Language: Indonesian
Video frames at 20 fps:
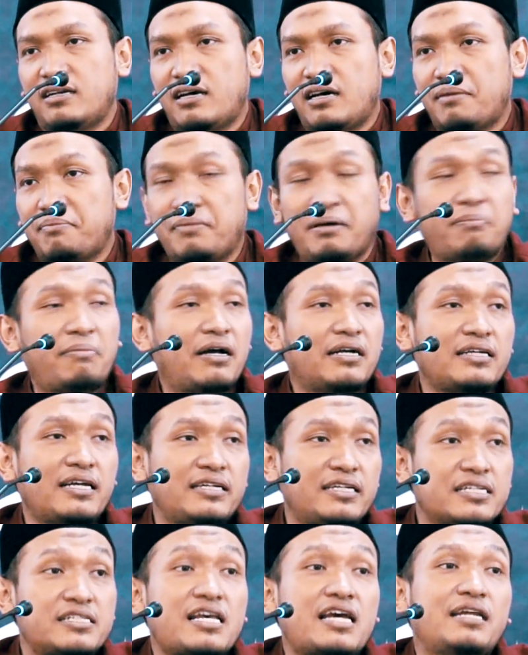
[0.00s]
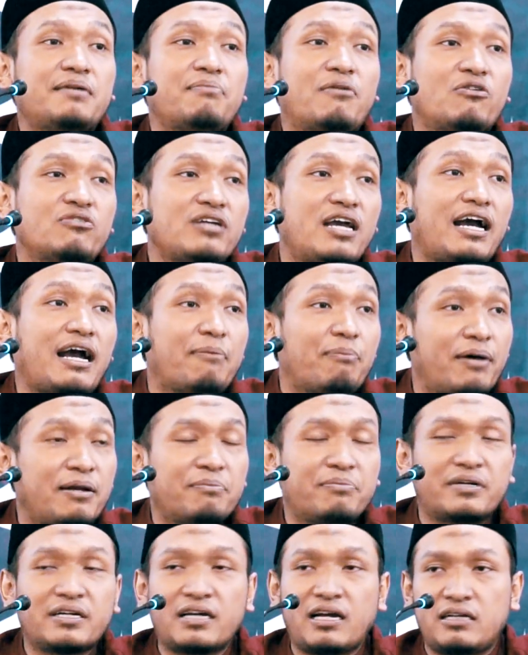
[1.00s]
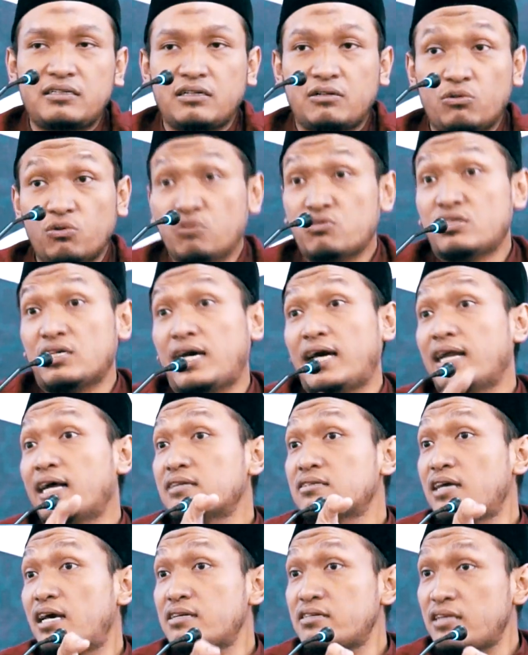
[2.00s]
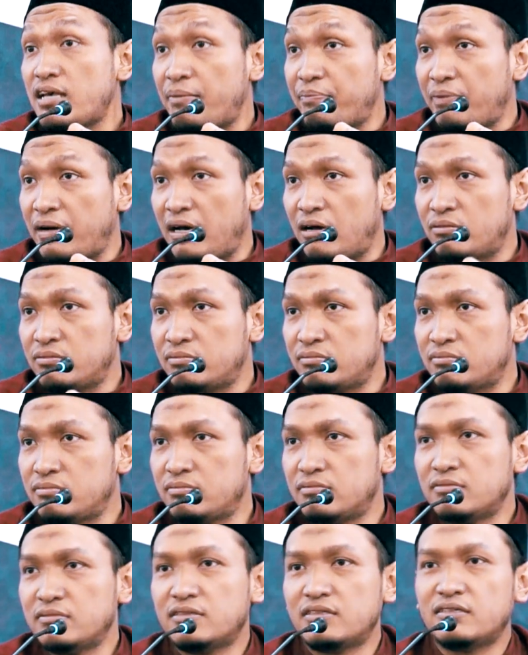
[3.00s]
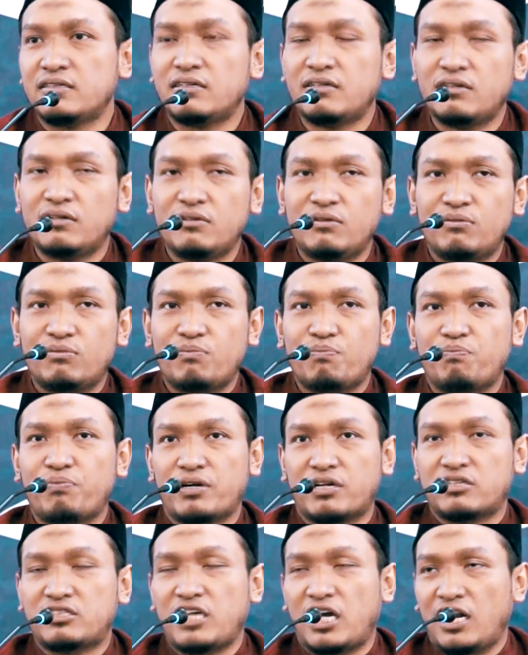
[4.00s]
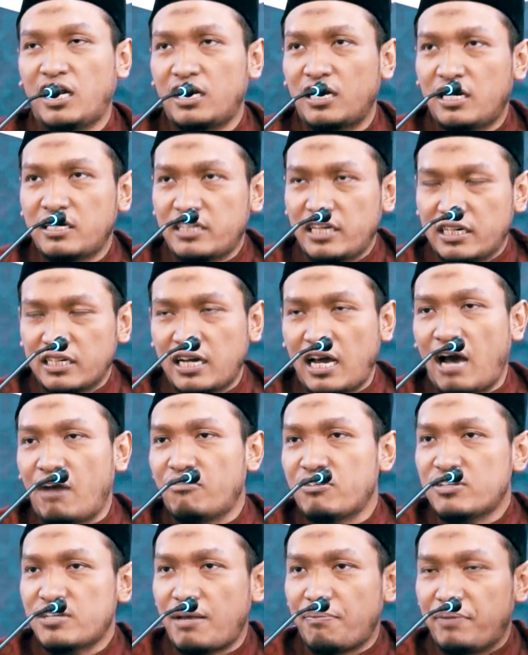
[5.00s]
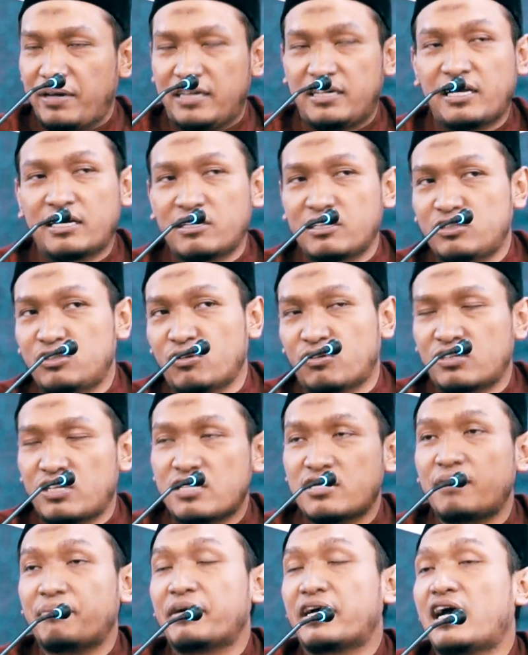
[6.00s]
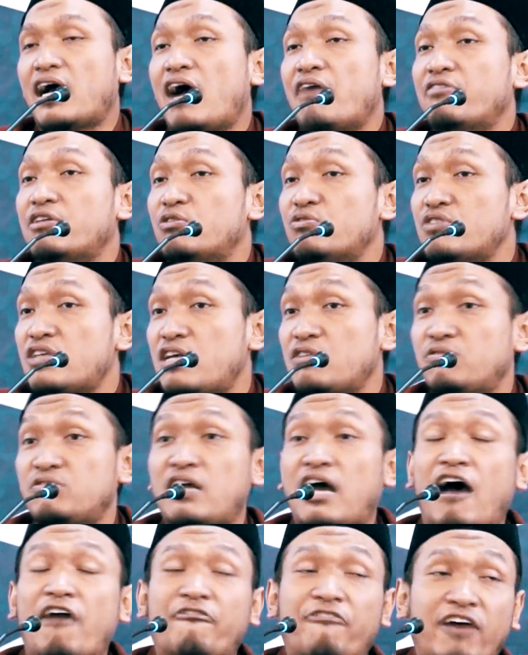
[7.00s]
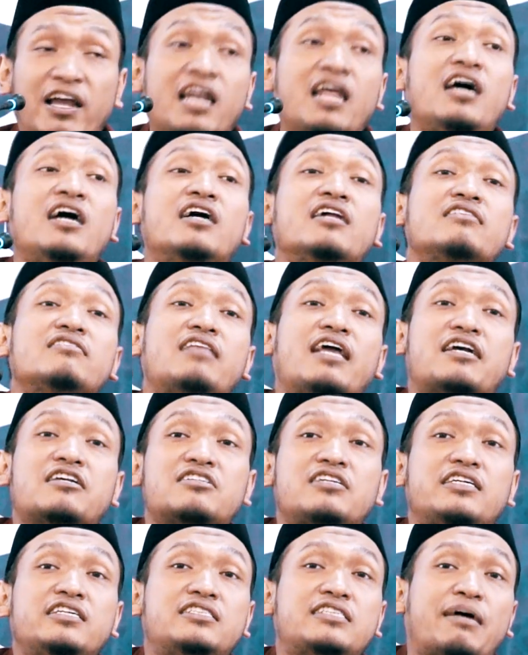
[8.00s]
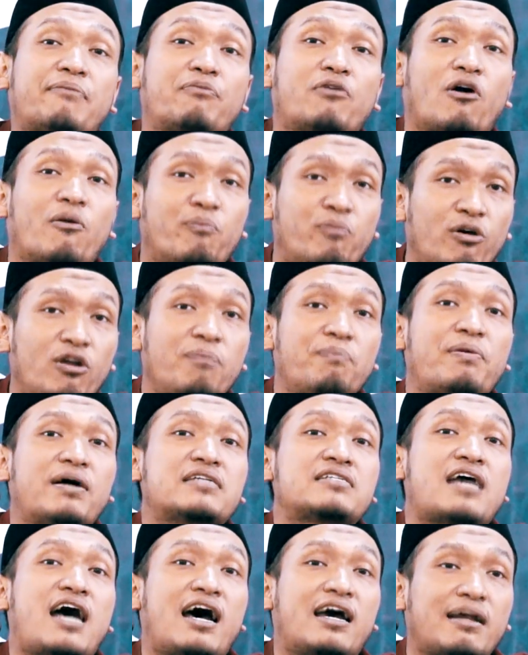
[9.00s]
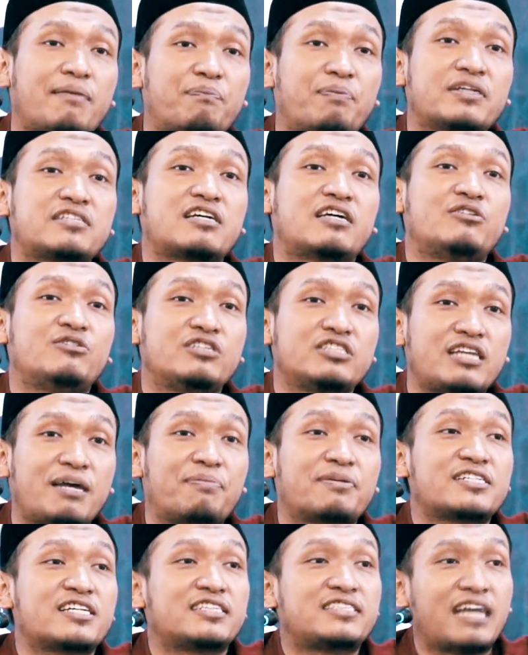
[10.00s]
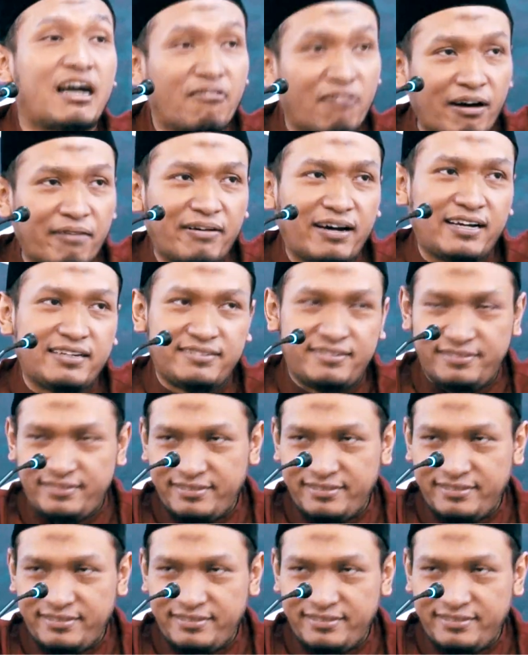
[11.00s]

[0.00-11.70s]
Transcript: Nah, memangnya Dek Salim maunya kapan pernikahannya? Oh sekarang saya siap Pak perjalanan dari Ngawi sampai dari Jogja sampai ke Ngawi itu saya sudah hafal teks ijab kabul bahasa Arab, bahasa Indonesia, bahasa Jawa, Pak.